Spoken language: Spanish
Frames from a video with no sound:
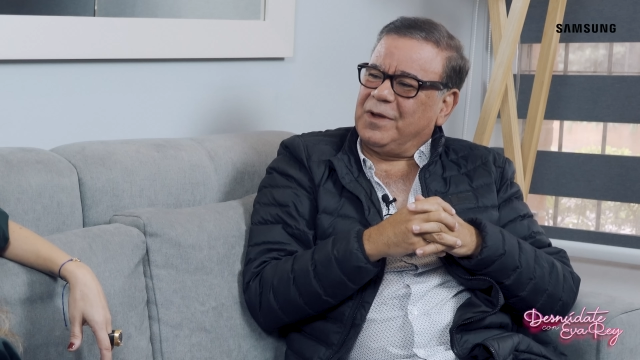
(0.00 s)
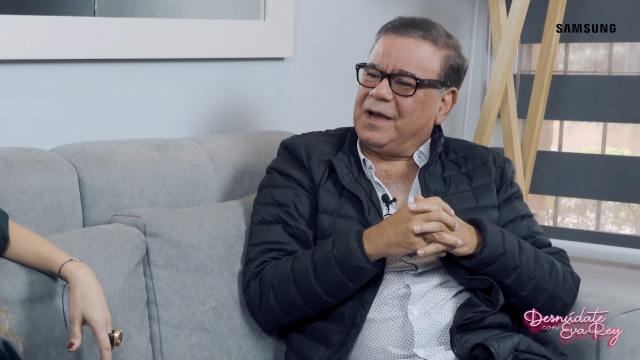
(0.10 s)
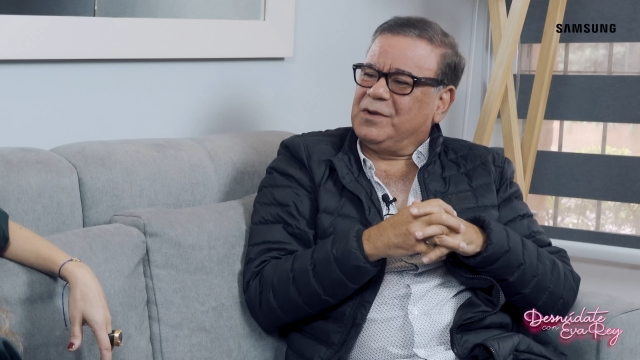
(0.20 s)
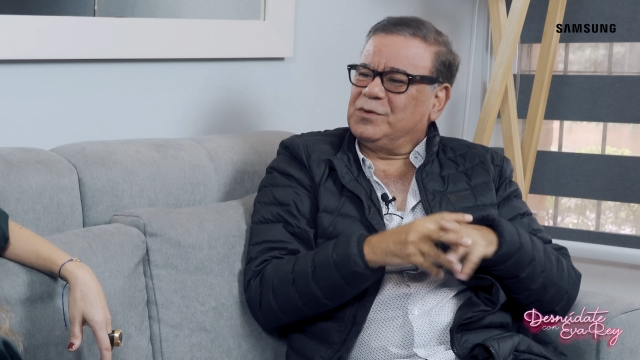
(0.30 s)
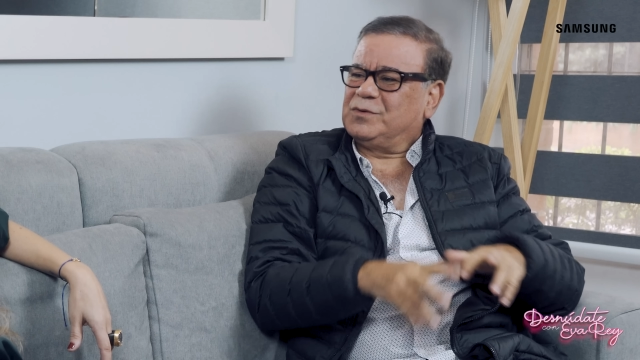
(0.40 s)
de
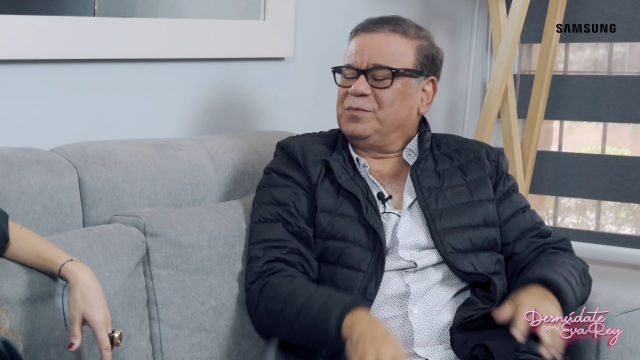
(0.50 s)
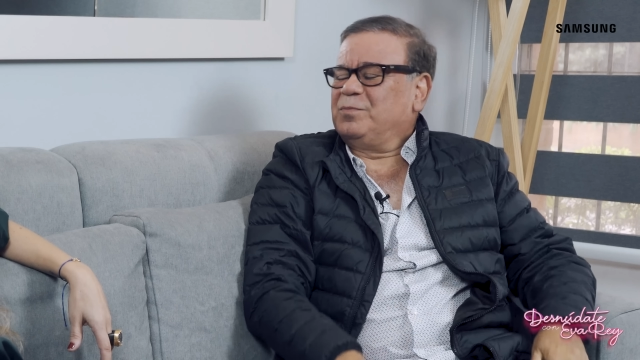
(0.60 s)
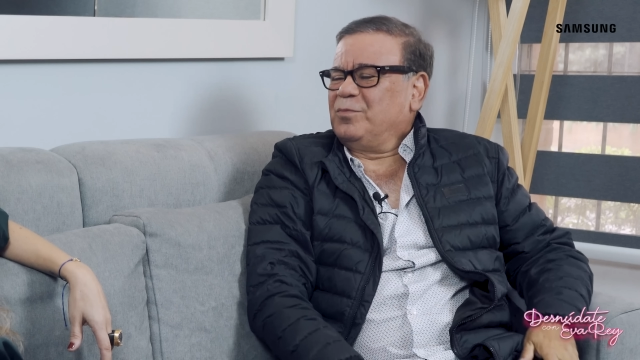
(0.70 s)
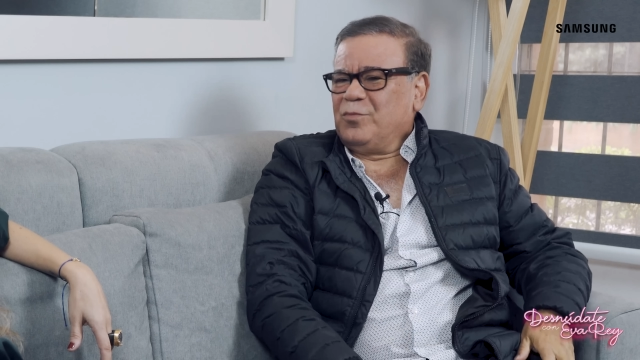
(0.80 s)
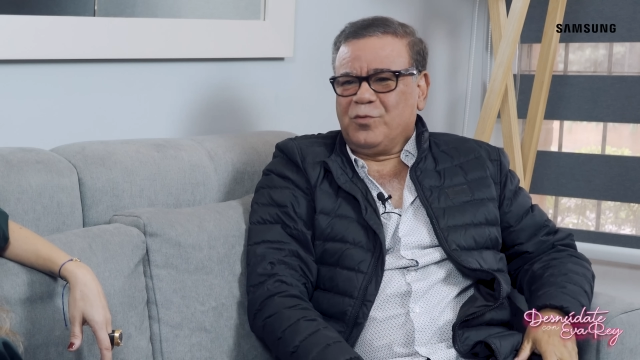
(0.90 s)
años
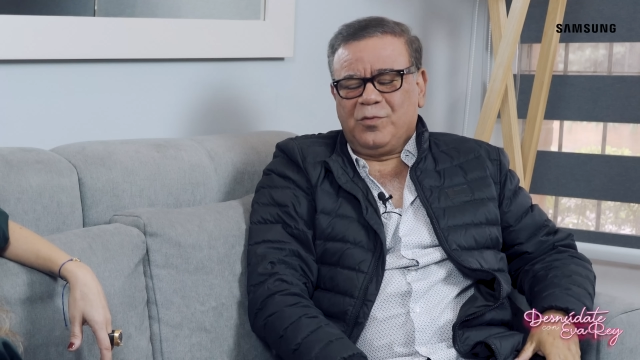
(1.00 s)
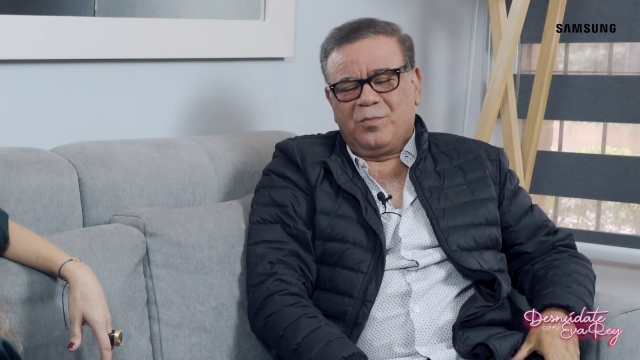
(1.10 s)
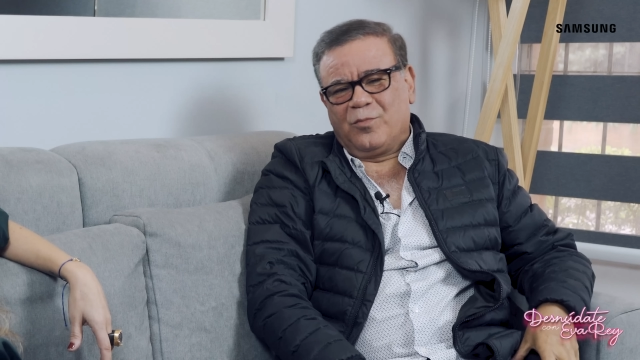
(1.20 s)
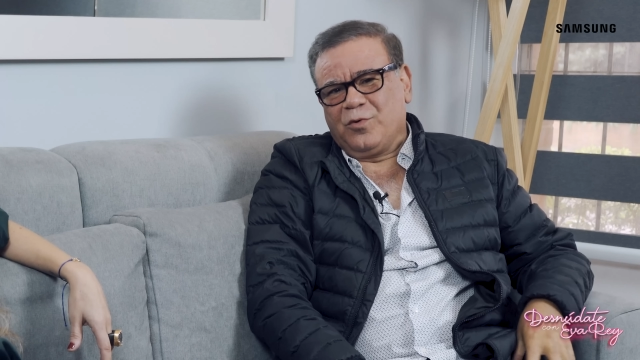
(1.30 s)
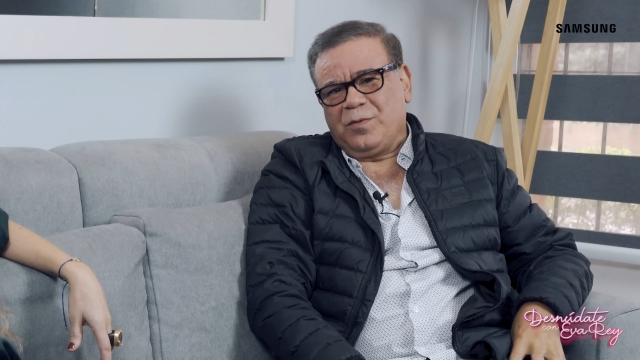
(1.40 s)
muy,
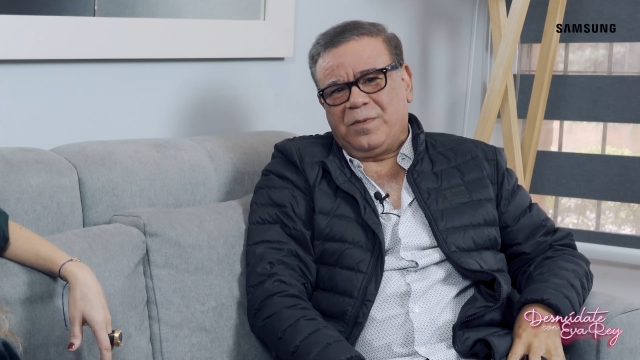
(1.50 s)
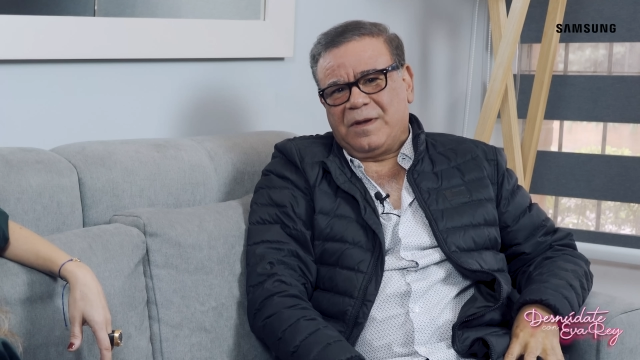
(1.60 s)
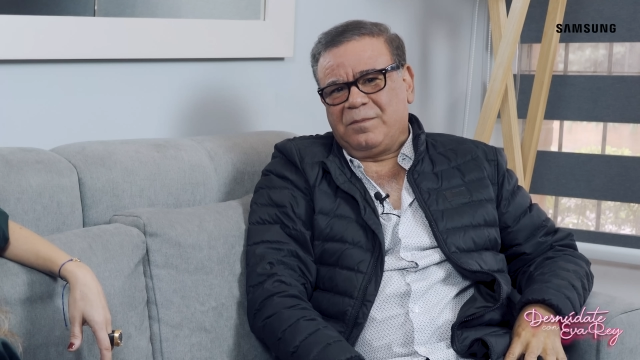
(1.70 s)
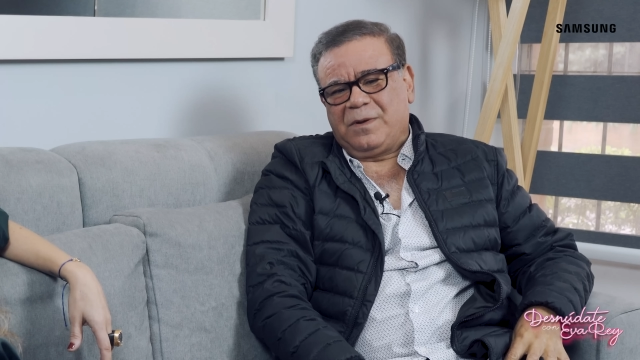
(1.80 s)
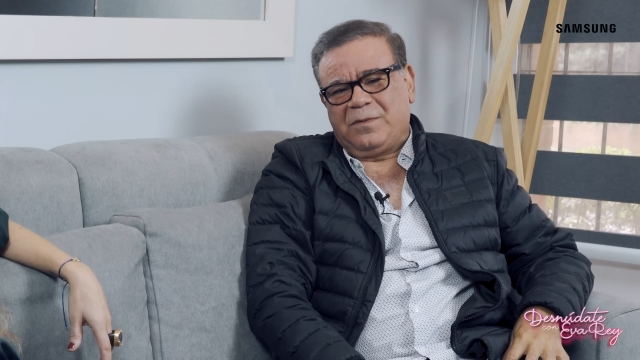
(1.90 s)
muy
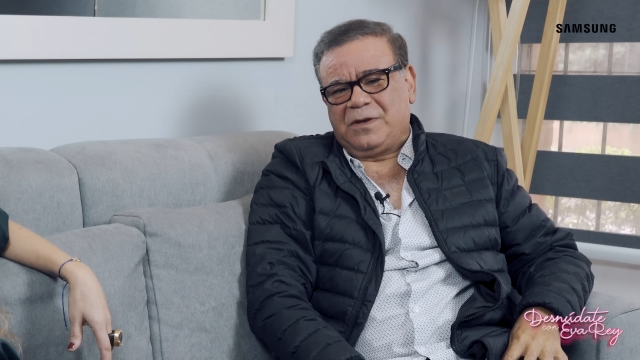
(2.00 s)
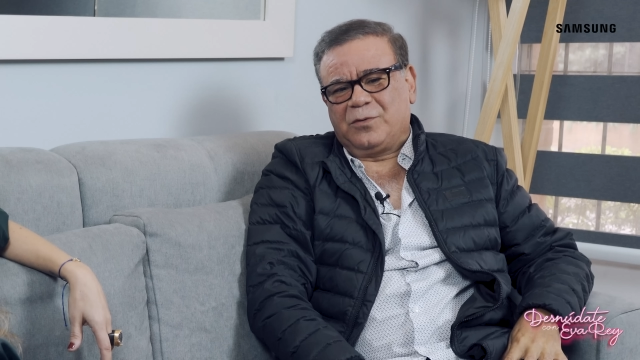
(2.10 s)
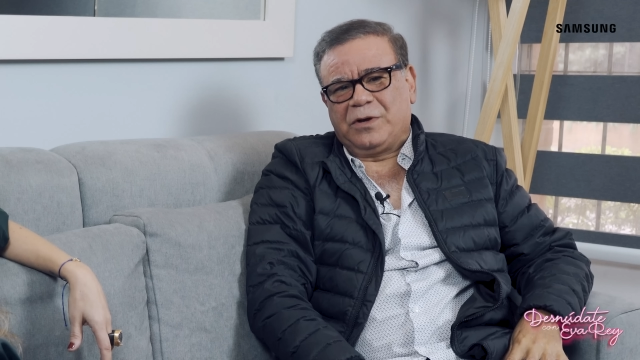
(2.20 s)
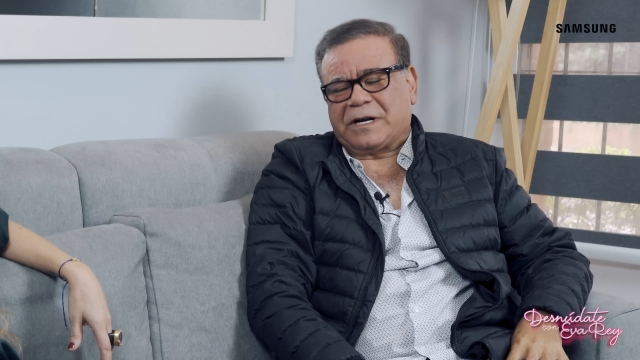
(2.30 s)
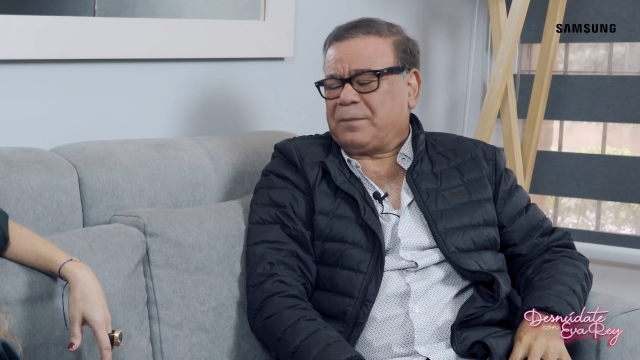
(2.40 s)
bien
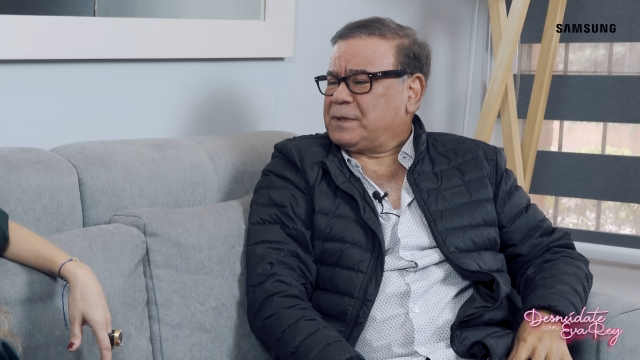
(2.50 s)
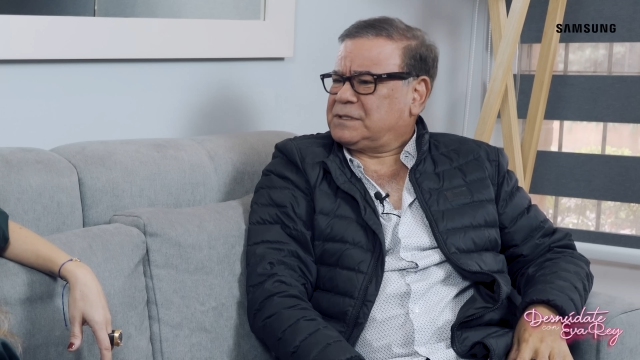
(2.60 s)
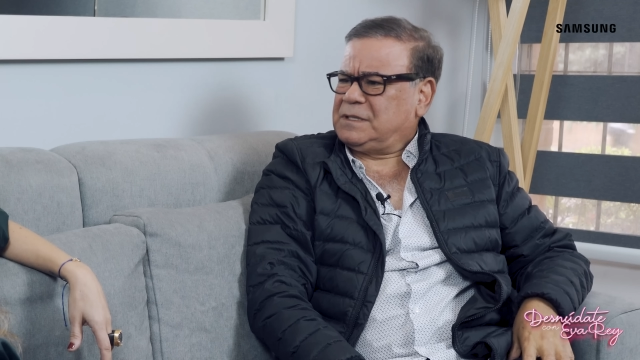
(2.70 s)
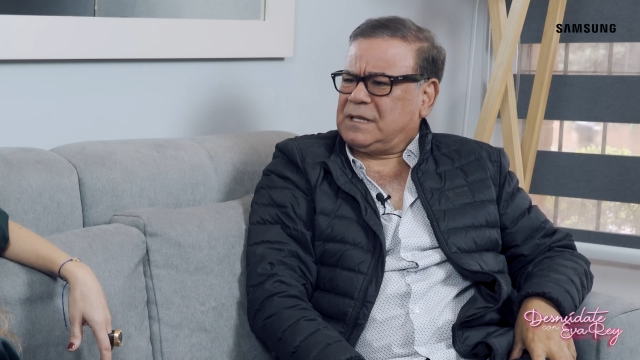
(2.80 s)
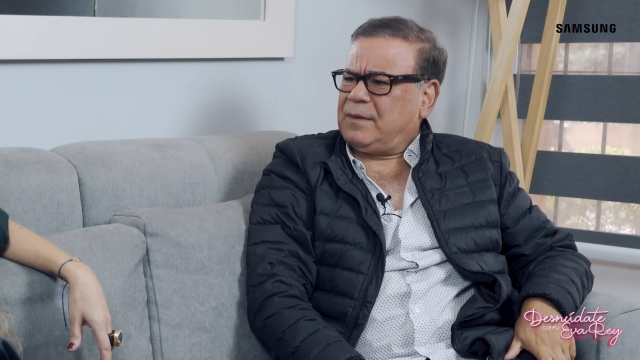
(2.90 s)
vividos y
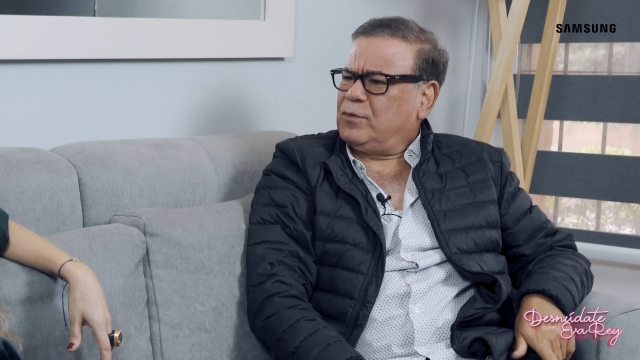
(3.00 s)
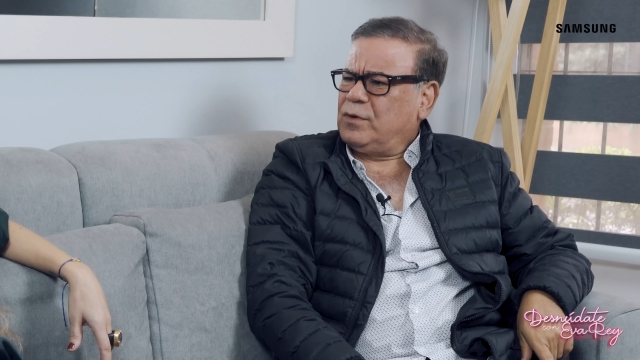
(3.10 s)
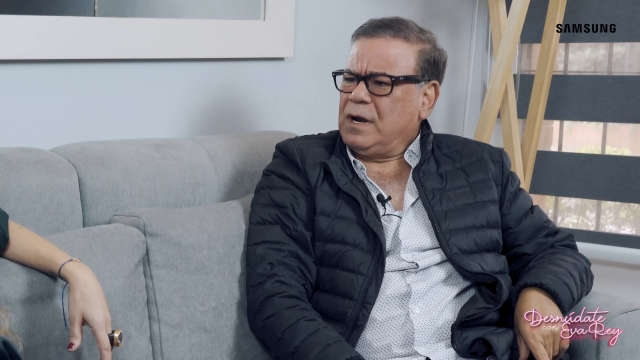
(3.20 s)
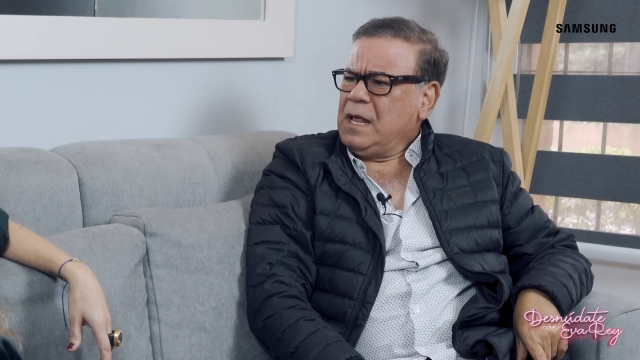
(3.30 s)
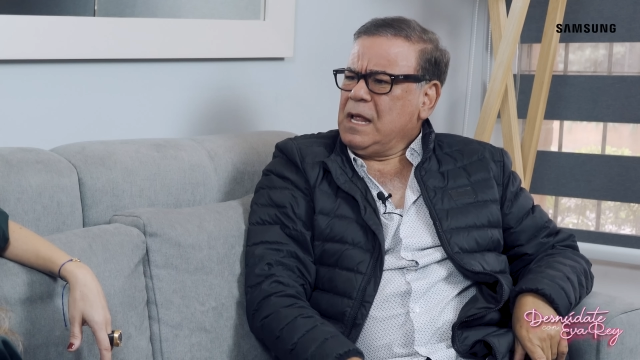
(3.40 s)

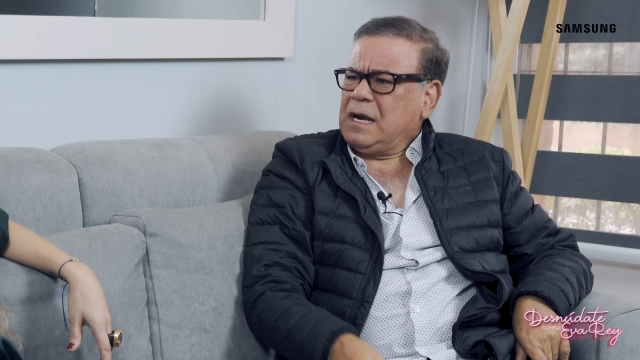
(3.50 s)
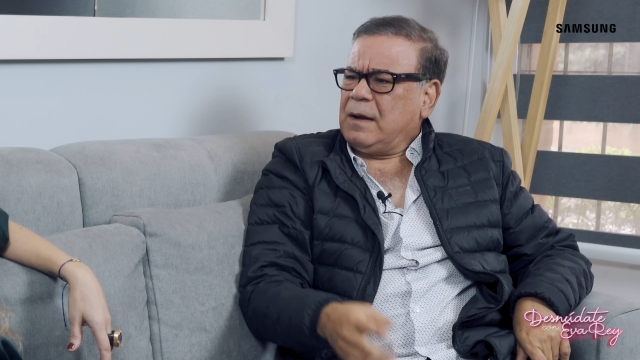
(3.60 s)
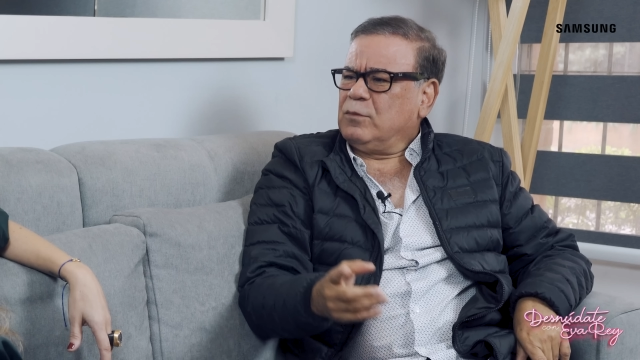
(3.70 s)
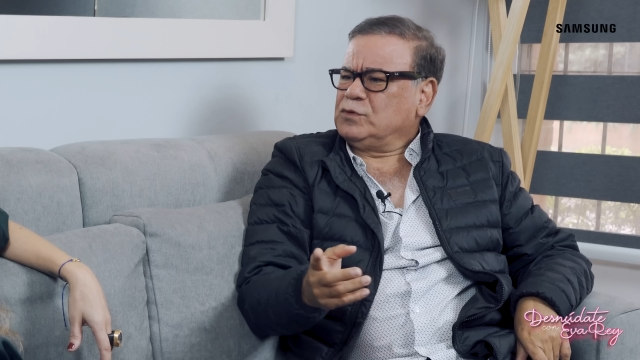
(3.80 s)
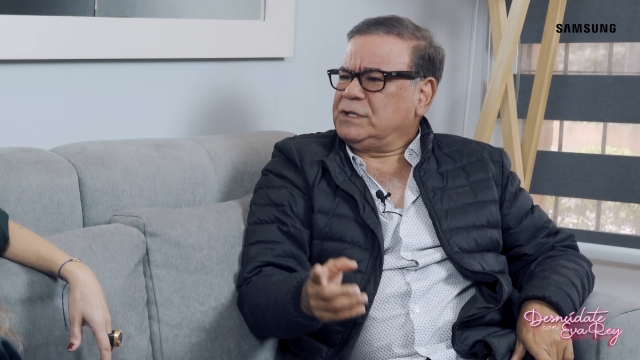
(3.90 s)
representamos
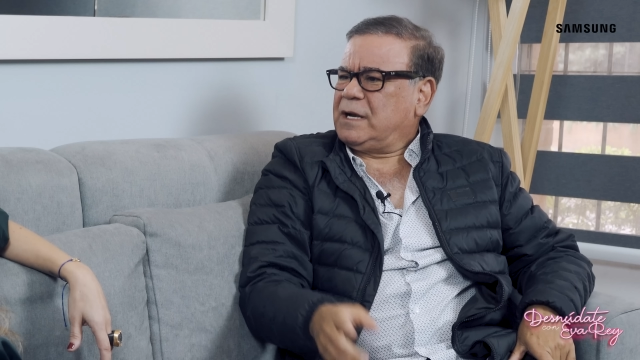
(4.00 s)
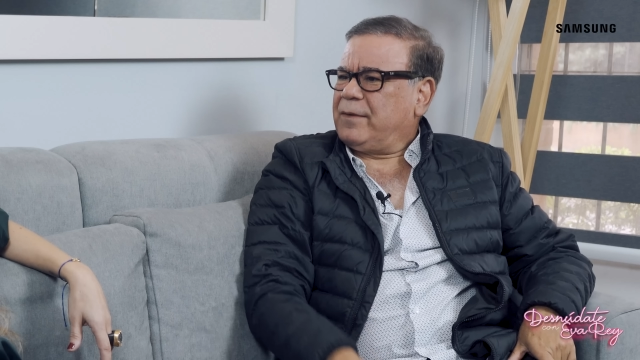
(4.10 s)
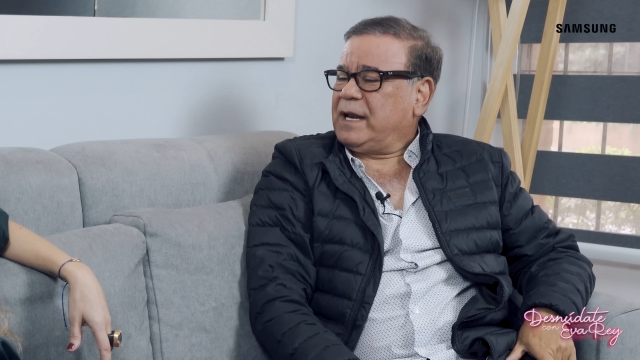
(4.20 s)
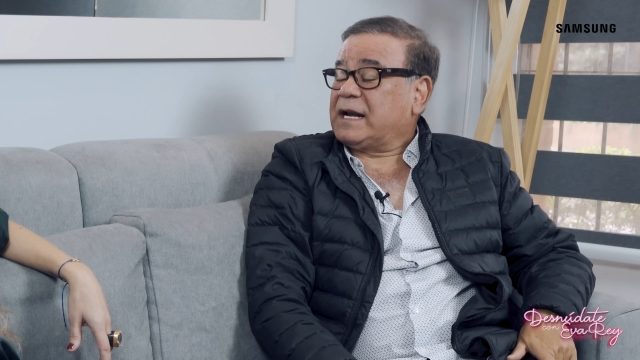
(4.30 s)
la música.